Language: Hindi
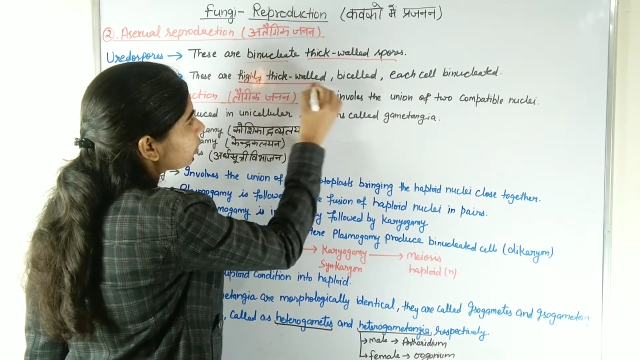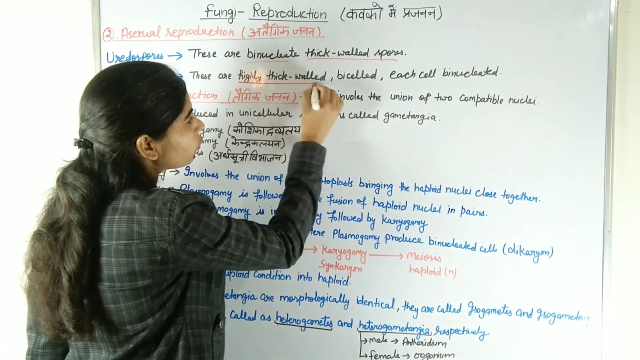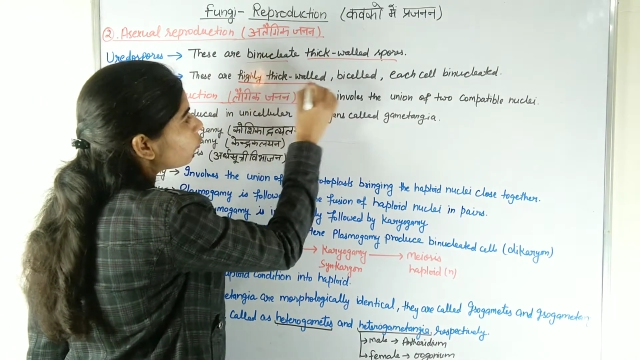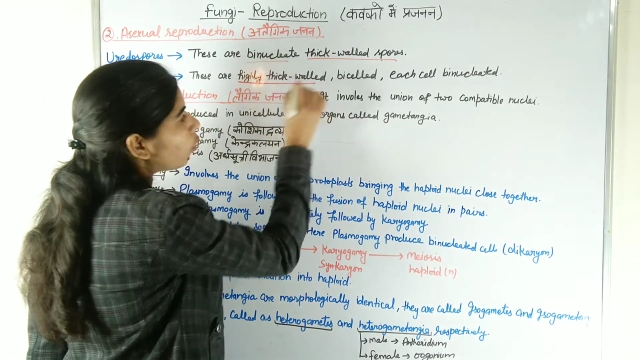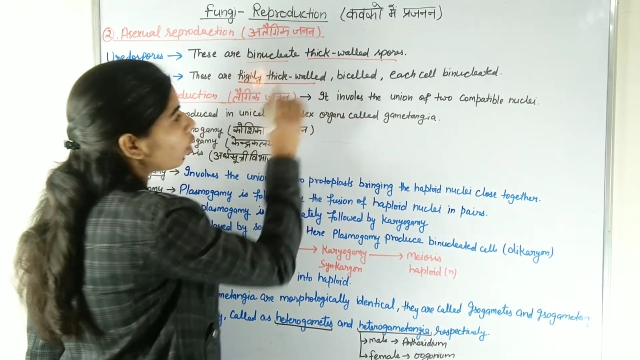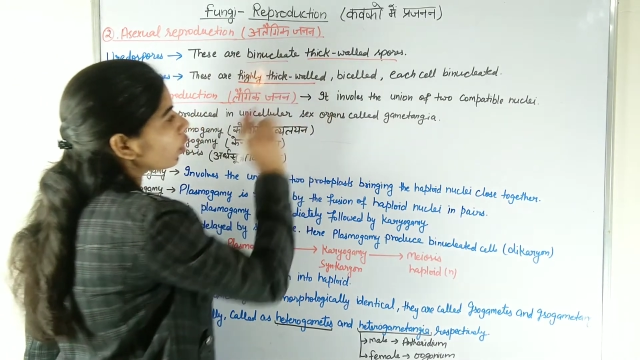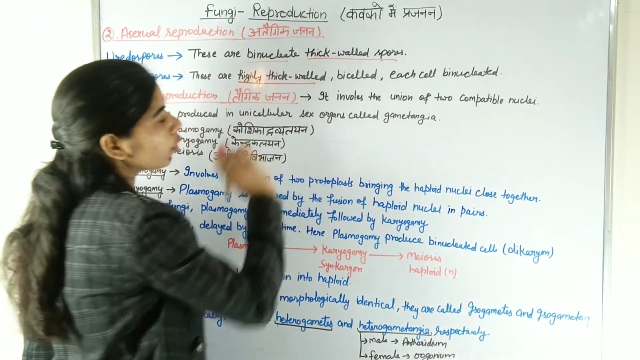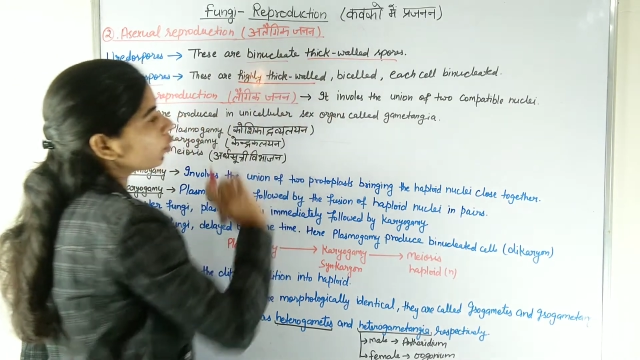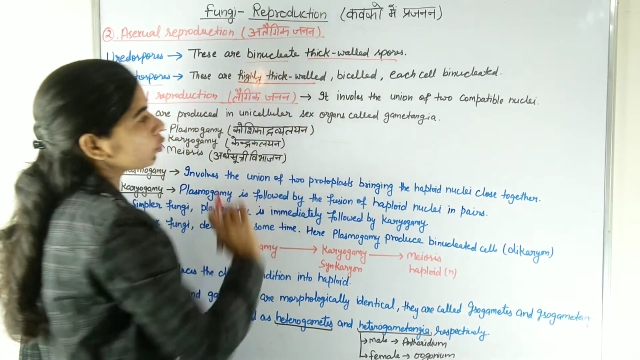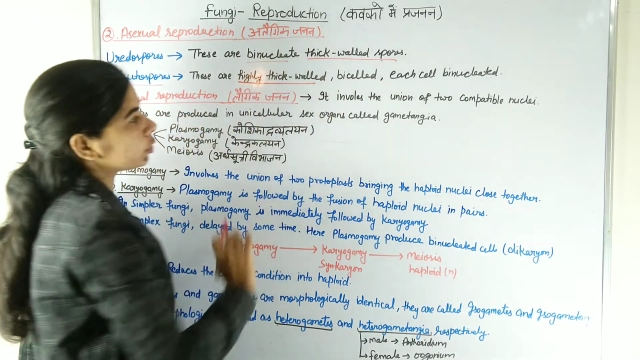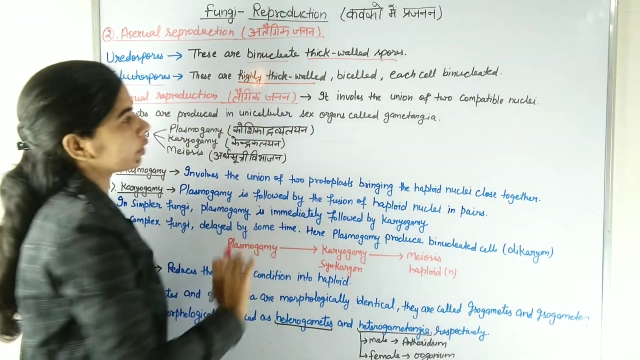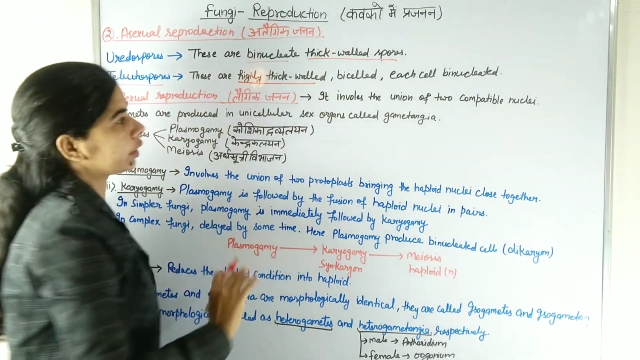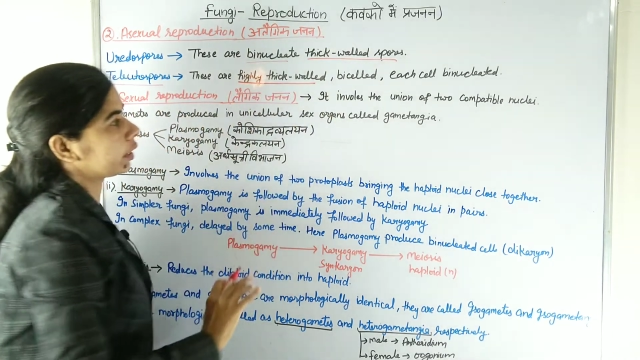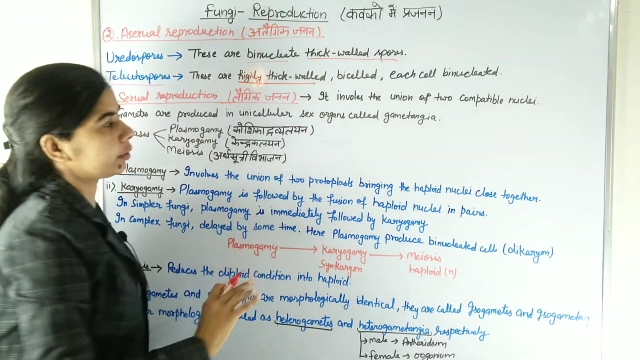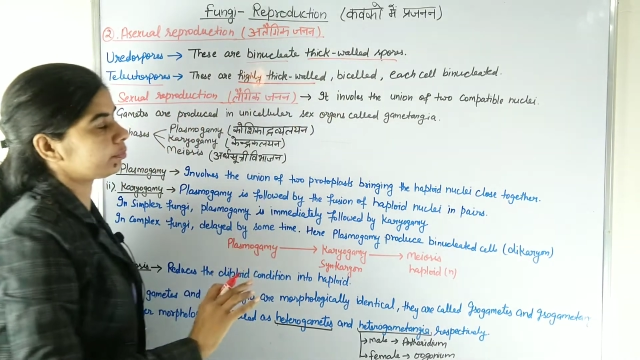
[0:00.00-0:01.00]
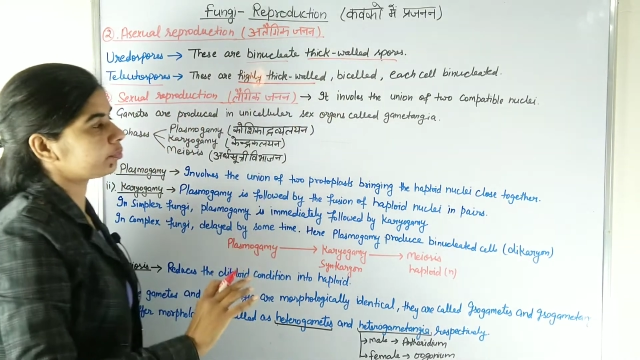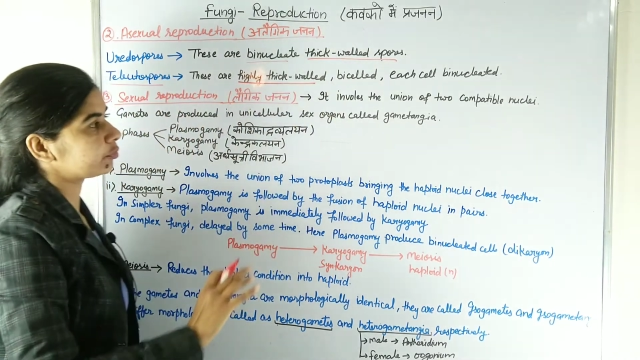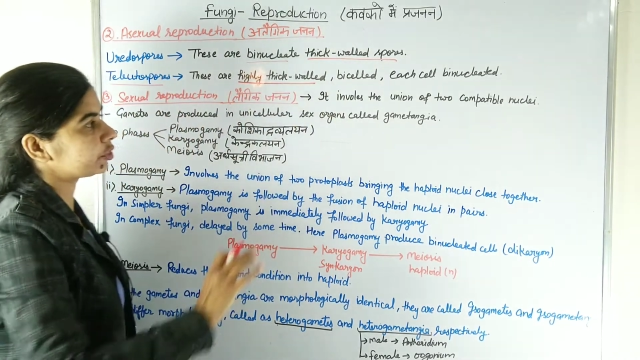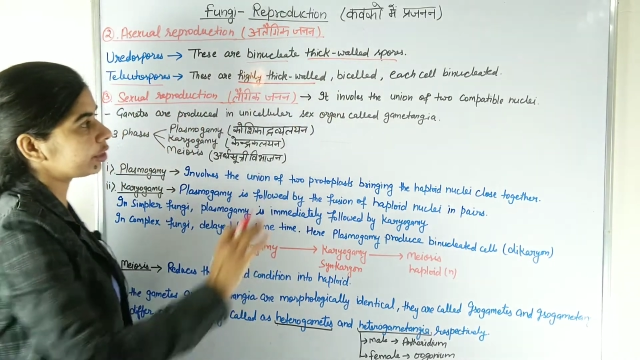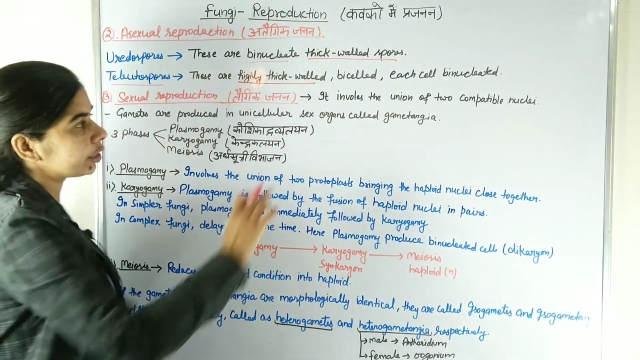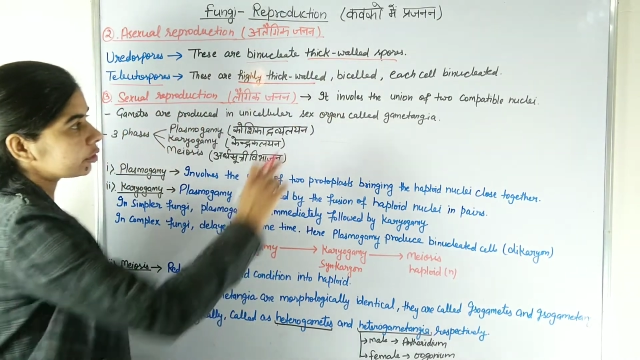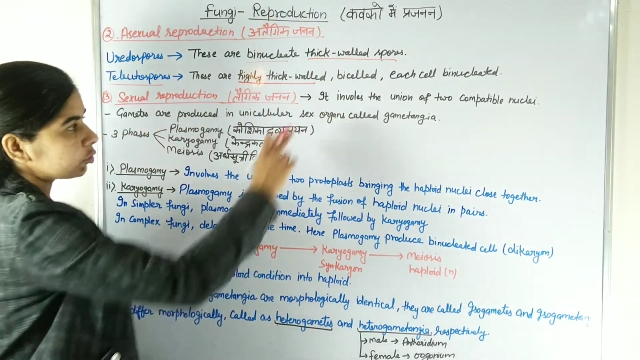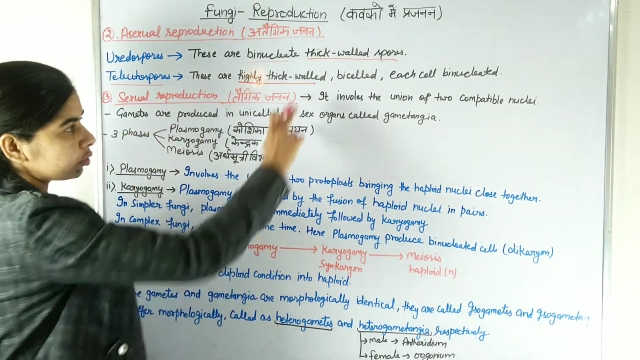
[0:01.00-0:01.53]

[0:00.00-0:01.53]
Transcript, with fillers: थिक वर्ल्ड होते हैं थिक